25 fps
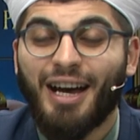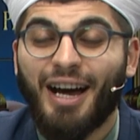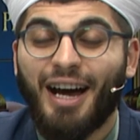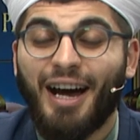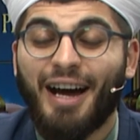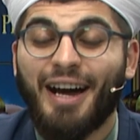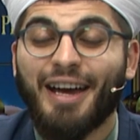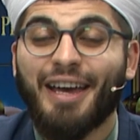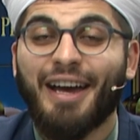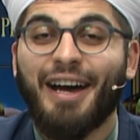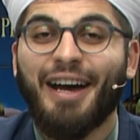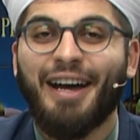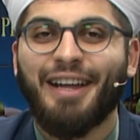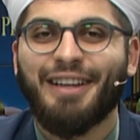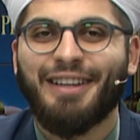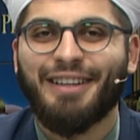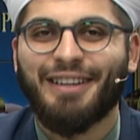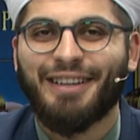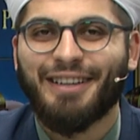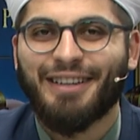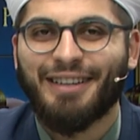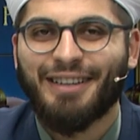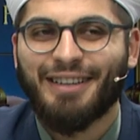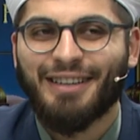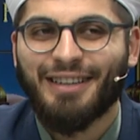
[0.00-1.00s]

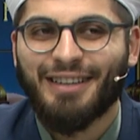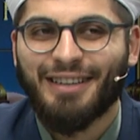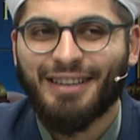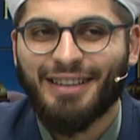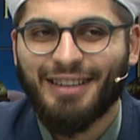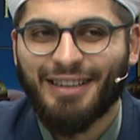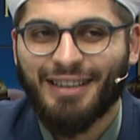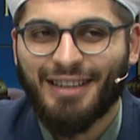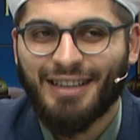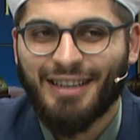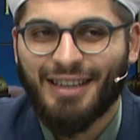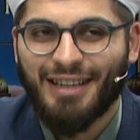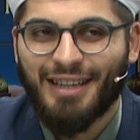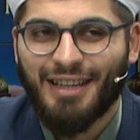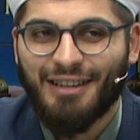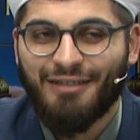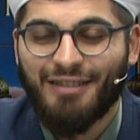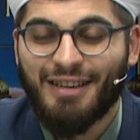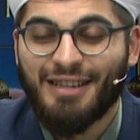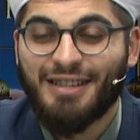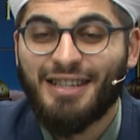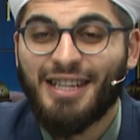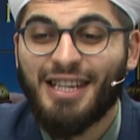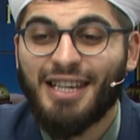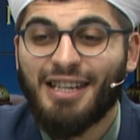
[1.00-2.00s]
Hayadır.
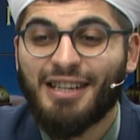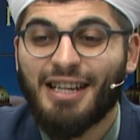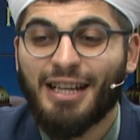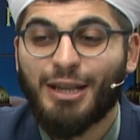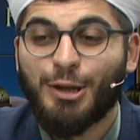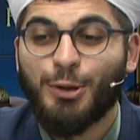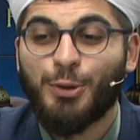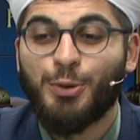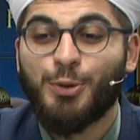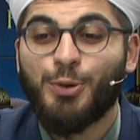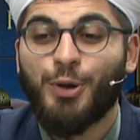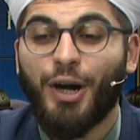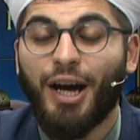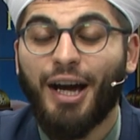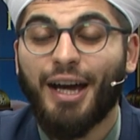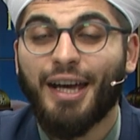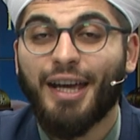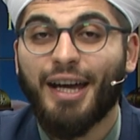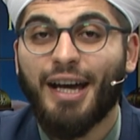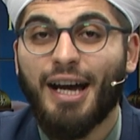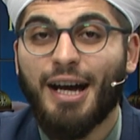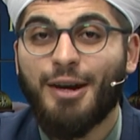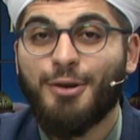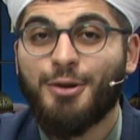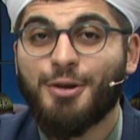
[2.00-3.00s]
Ve zinetuhu
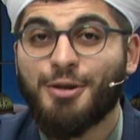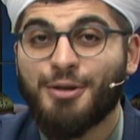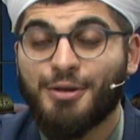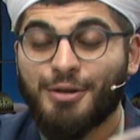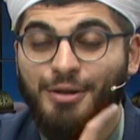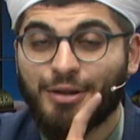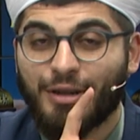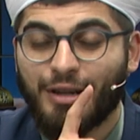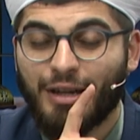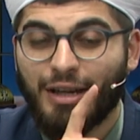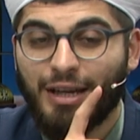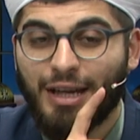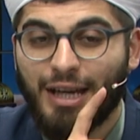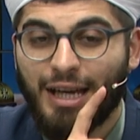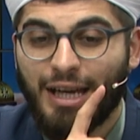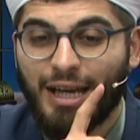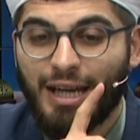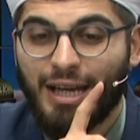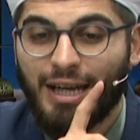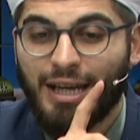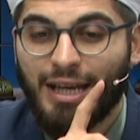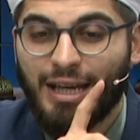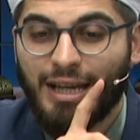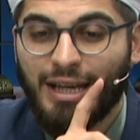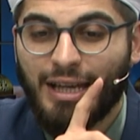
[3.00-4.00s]
hayaun.
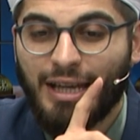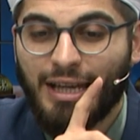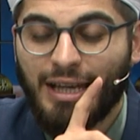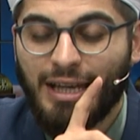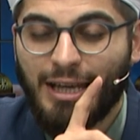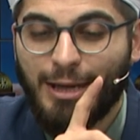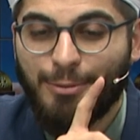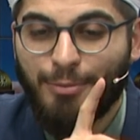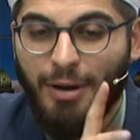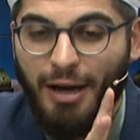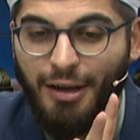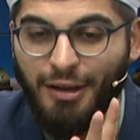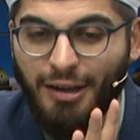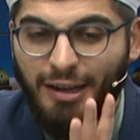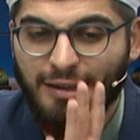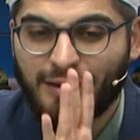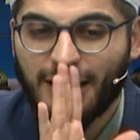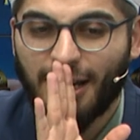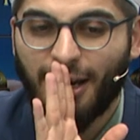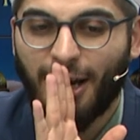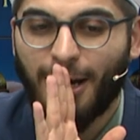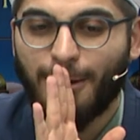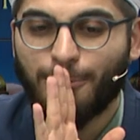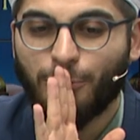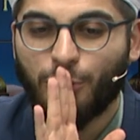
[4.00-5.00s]
İmanlıyız
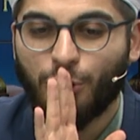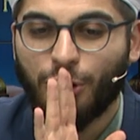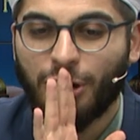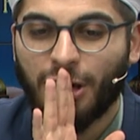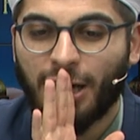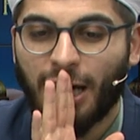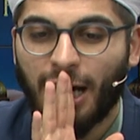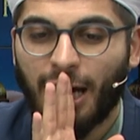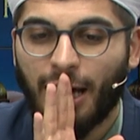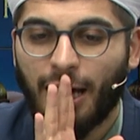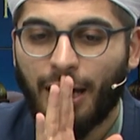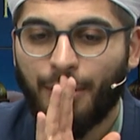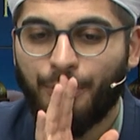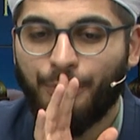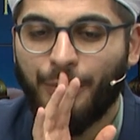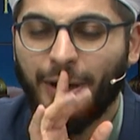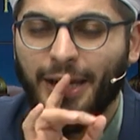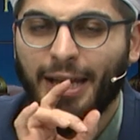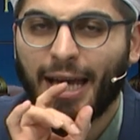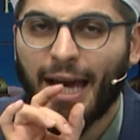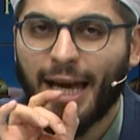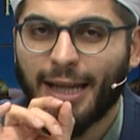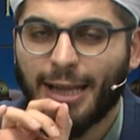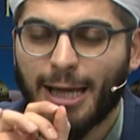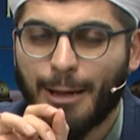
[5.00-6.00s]
elhamdülillah. Bir
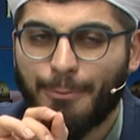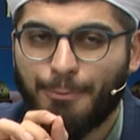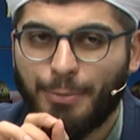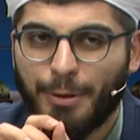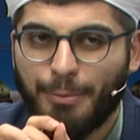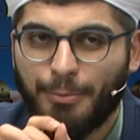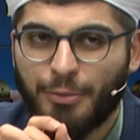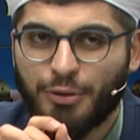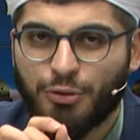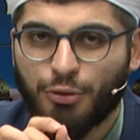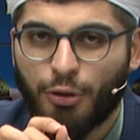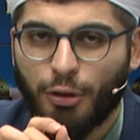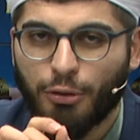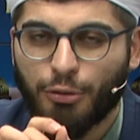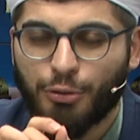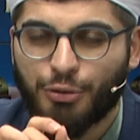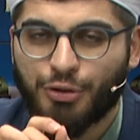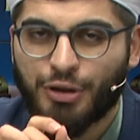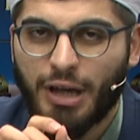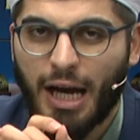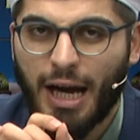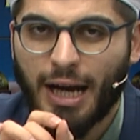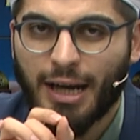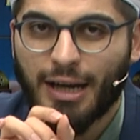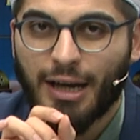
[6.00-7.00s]
de edeplimiz
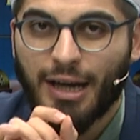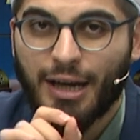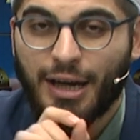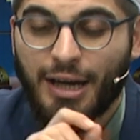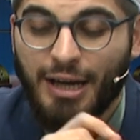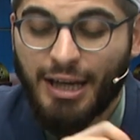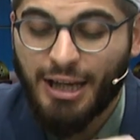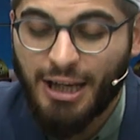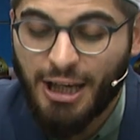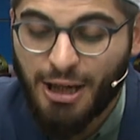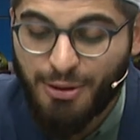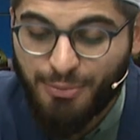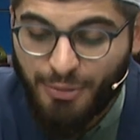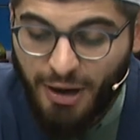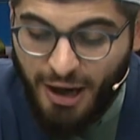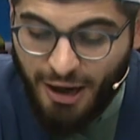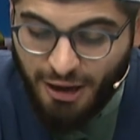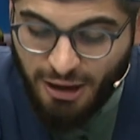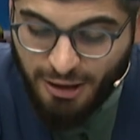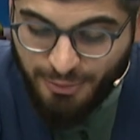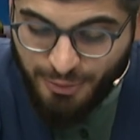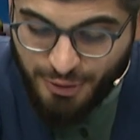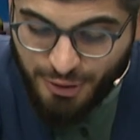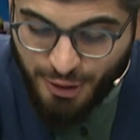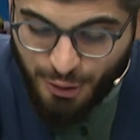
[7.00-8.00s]
olursak
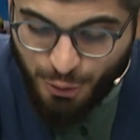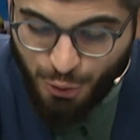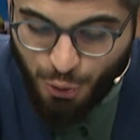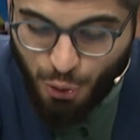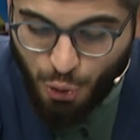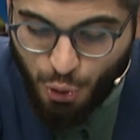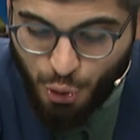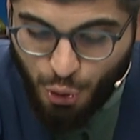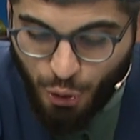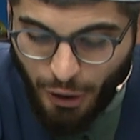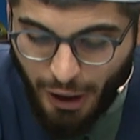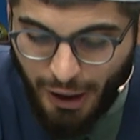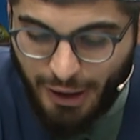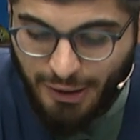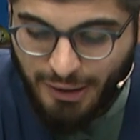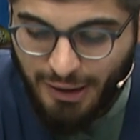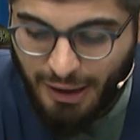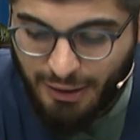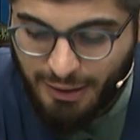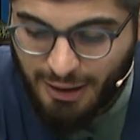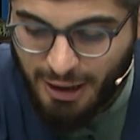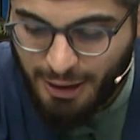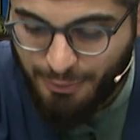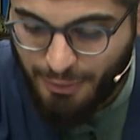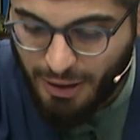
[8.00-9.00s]
imanımızın süsü
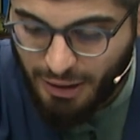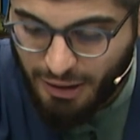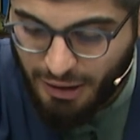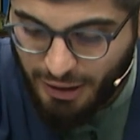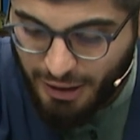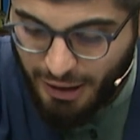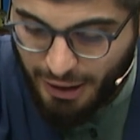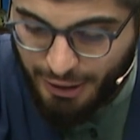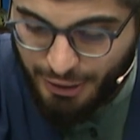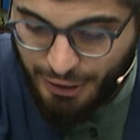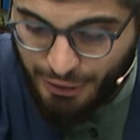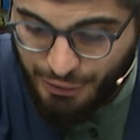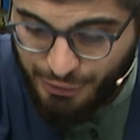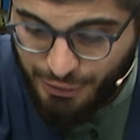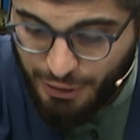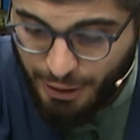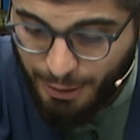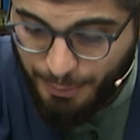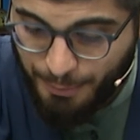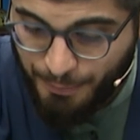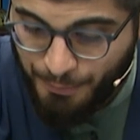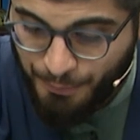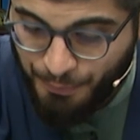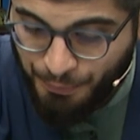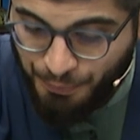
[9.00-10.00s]
artar kıymetli
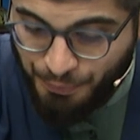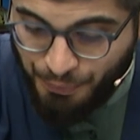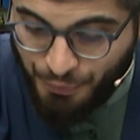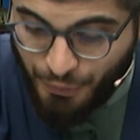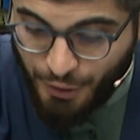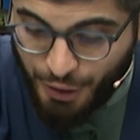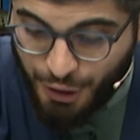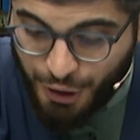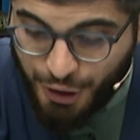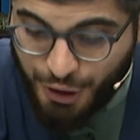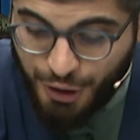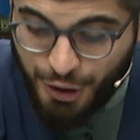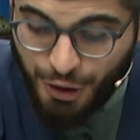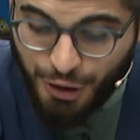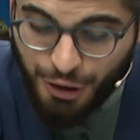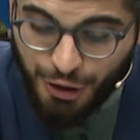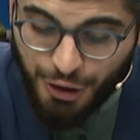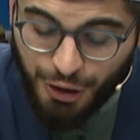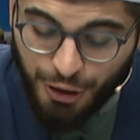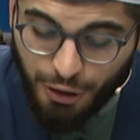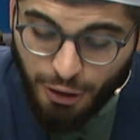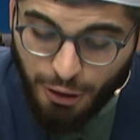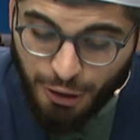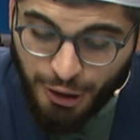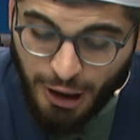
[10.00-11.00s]
kardeşlerim.
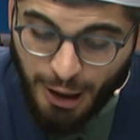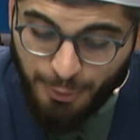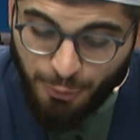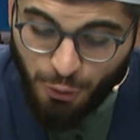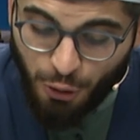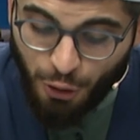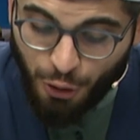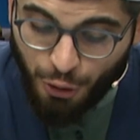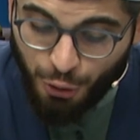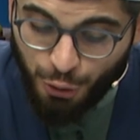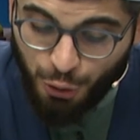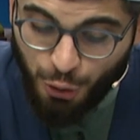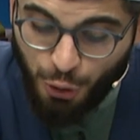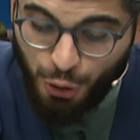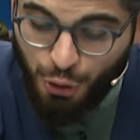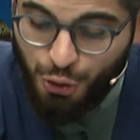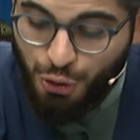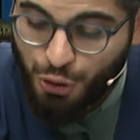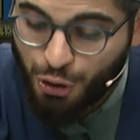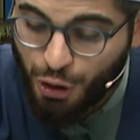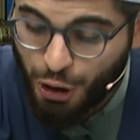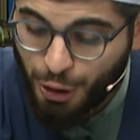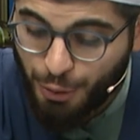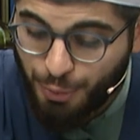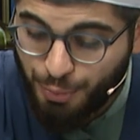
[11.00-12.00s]
40 yıl yemiyor,
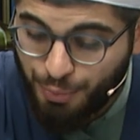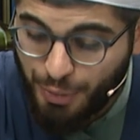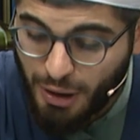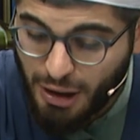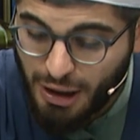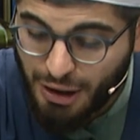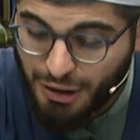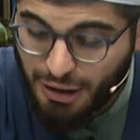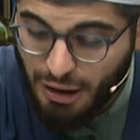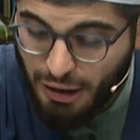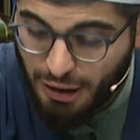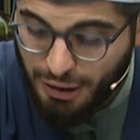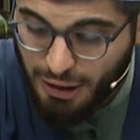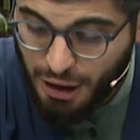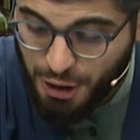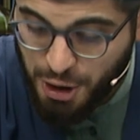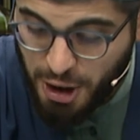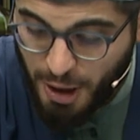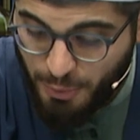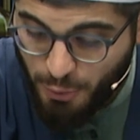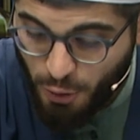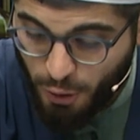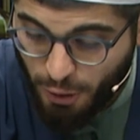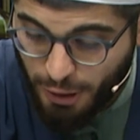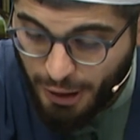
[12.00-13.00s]
100 yıl birliktelik
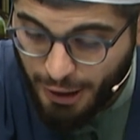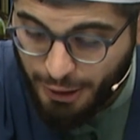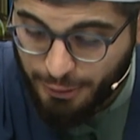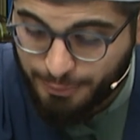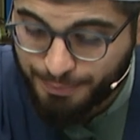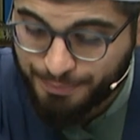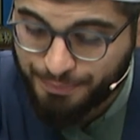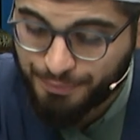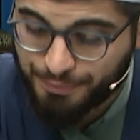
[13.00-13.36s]
yaşamıyorlar.